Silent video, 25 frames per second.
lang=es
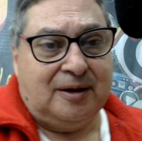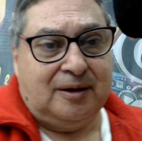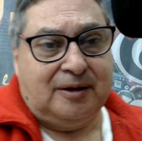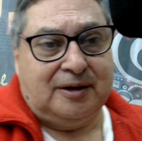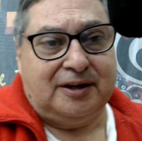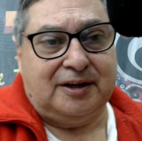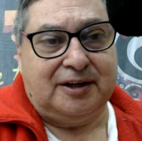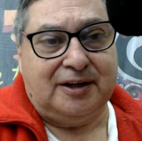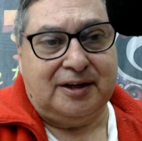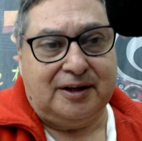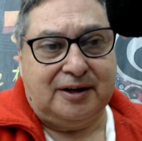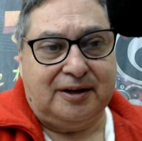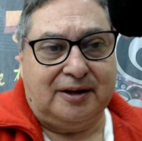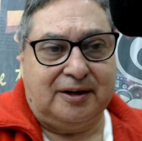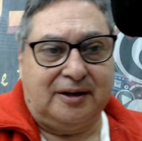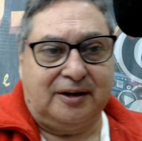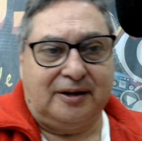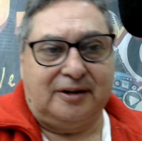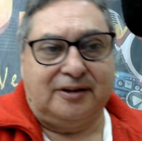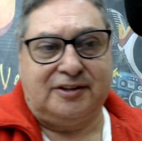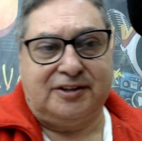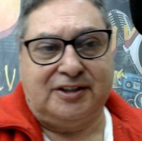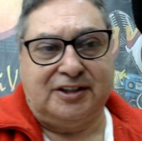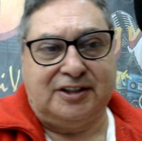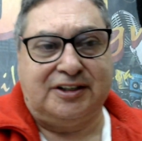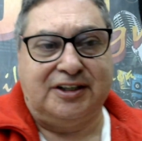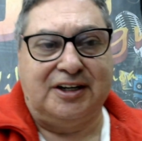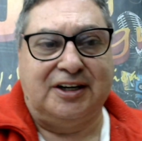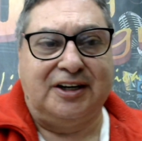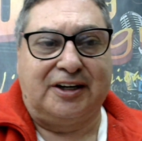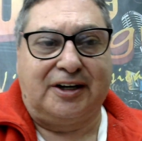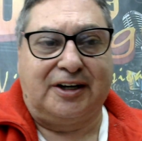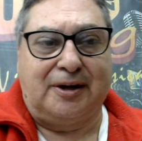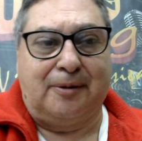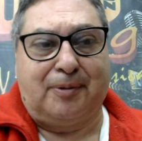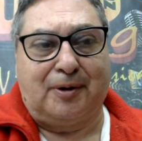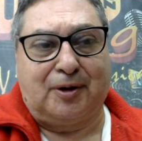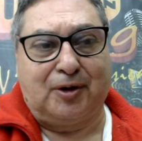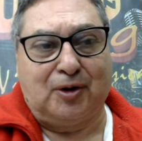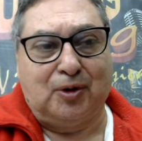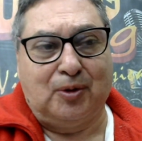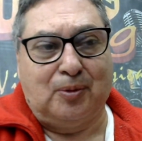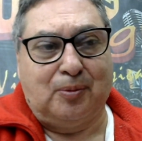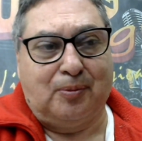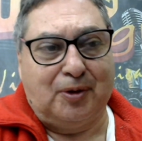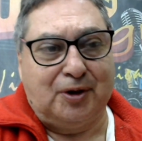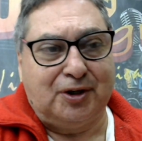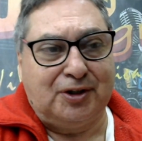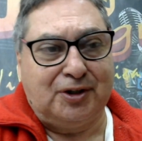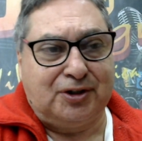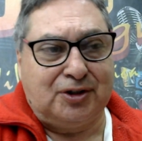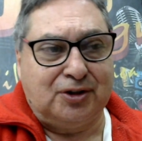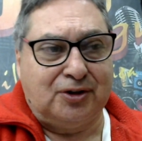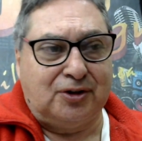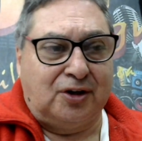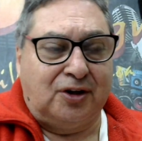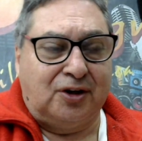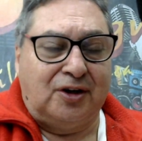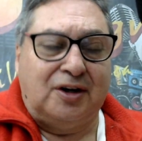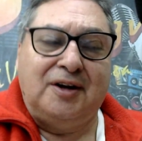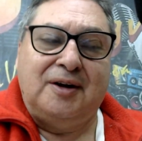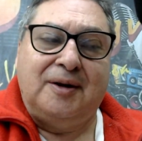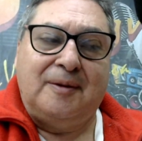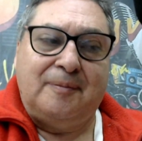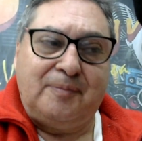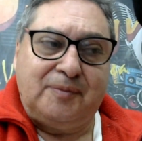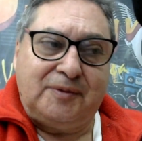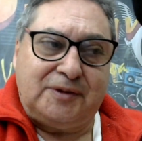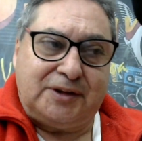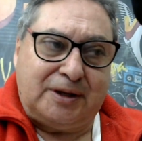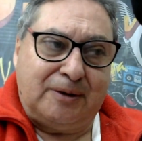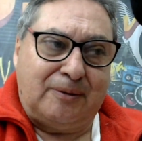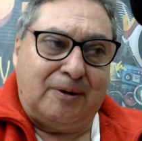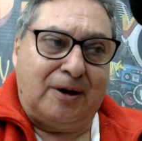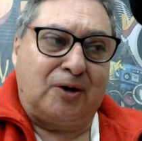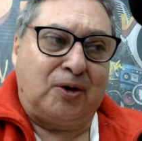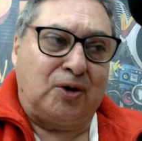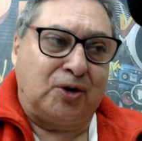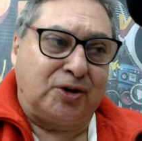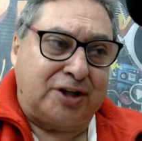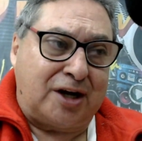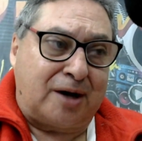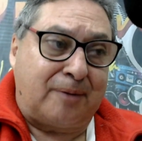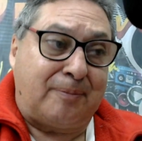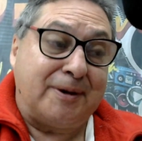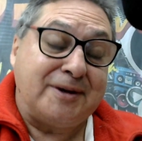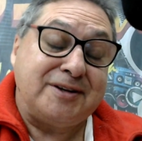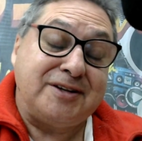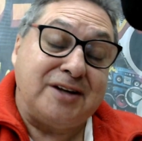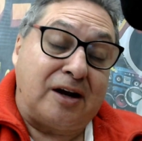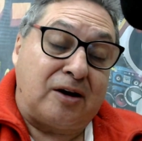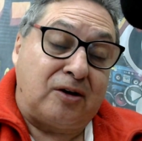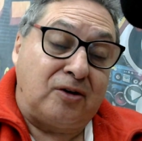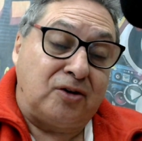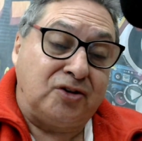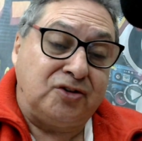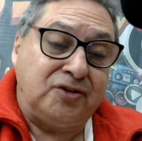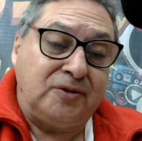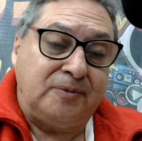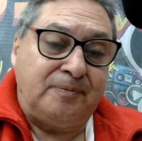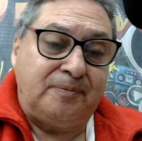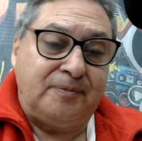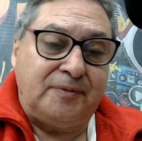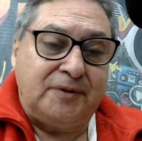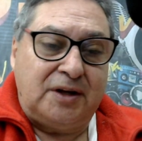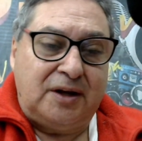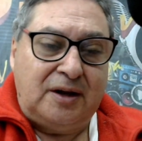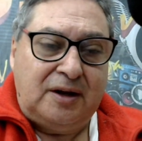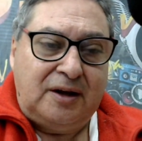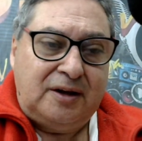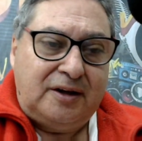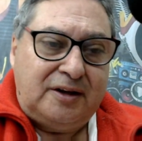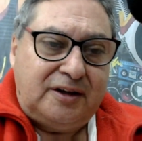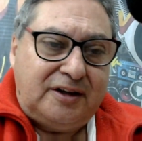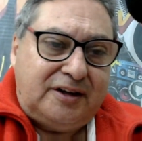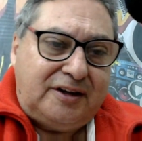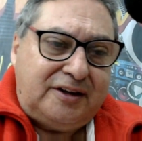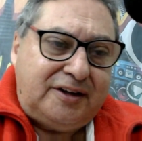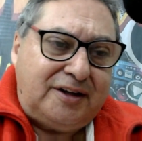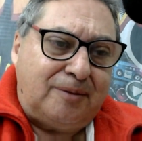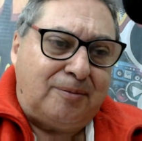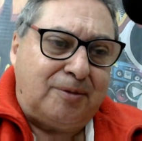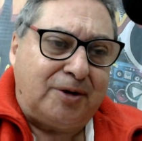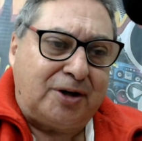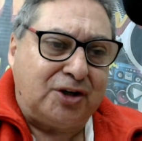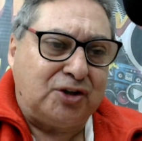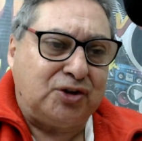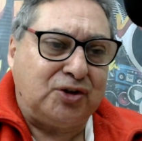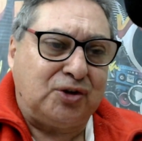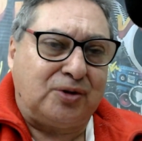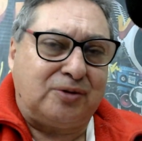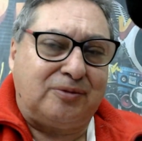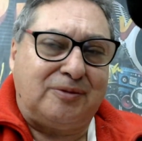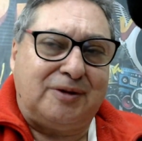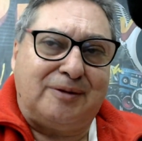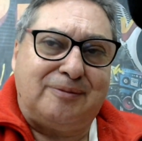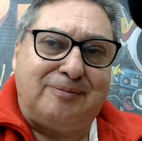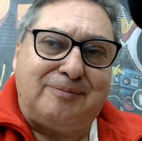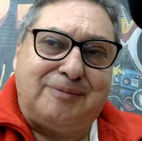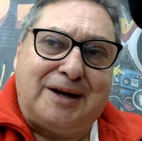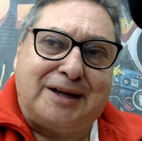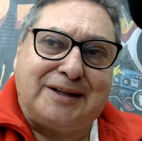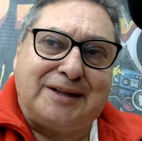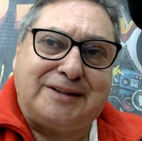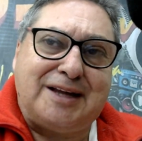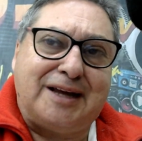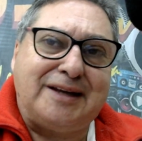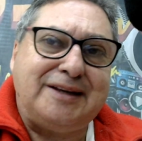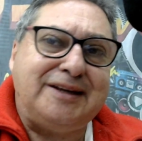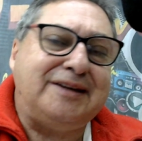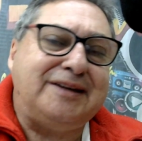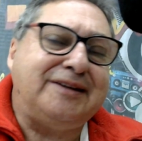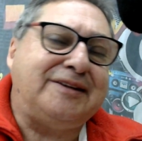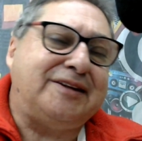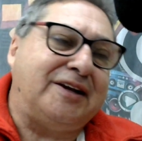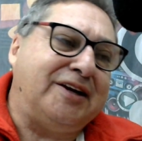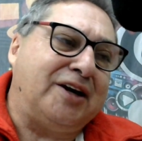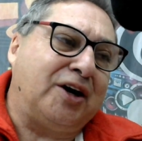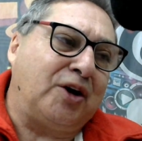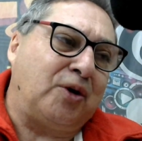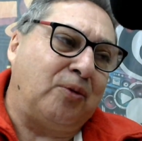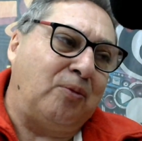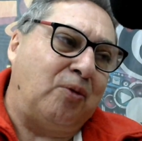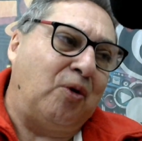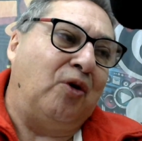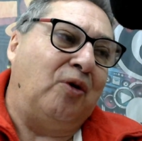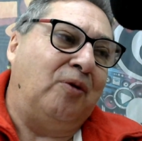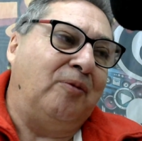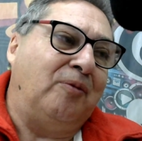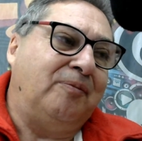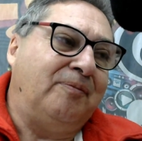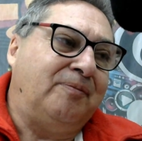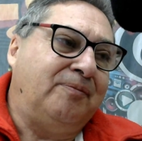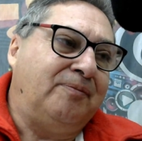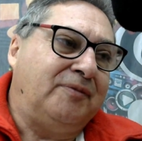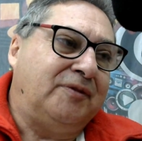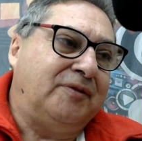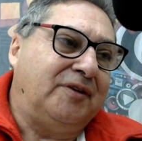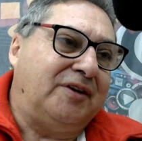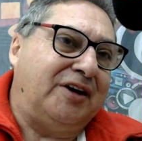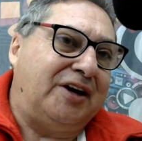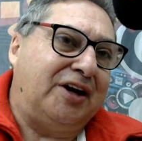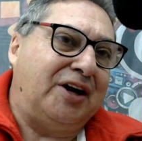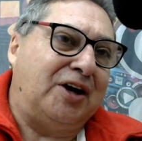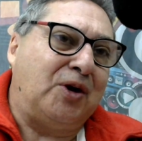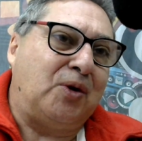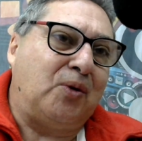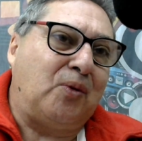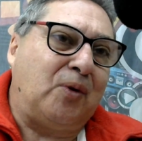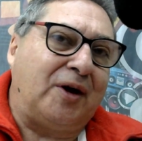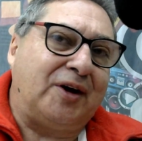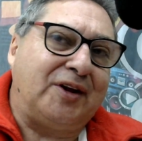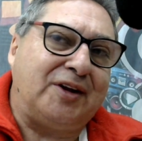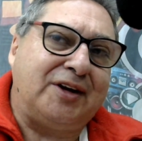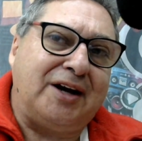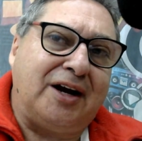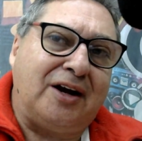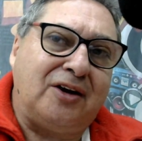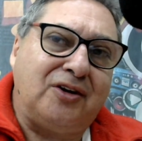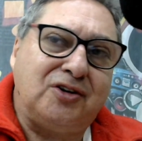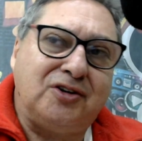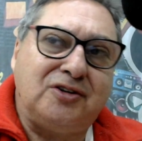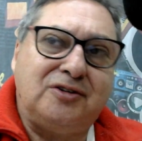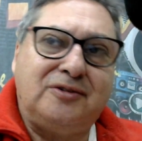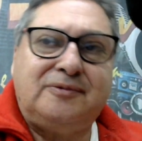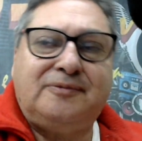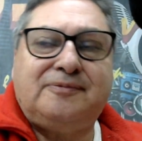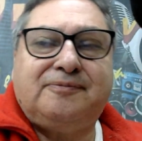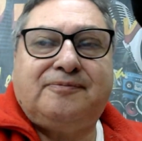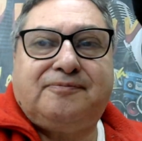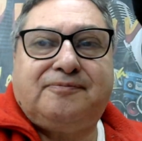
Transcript: eh, si tienen que perder un puesto te va a costar pasarlos. Digamos que eso hasta ahí estaría como encuadrado